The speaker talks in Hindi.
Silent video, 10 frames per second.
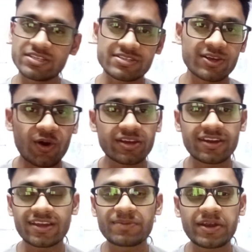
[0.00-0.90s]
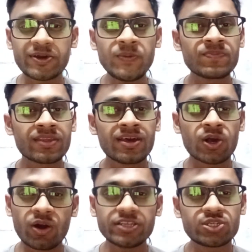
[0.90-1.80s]
जस्ट रिकॉर्ड करने के लिए बैठा हूँ
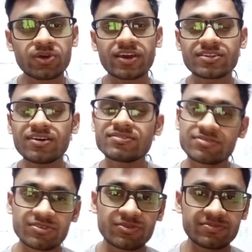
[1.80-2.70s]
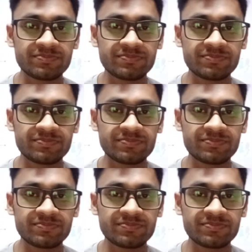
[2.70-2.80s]
कॉलेज क्यों गया था तो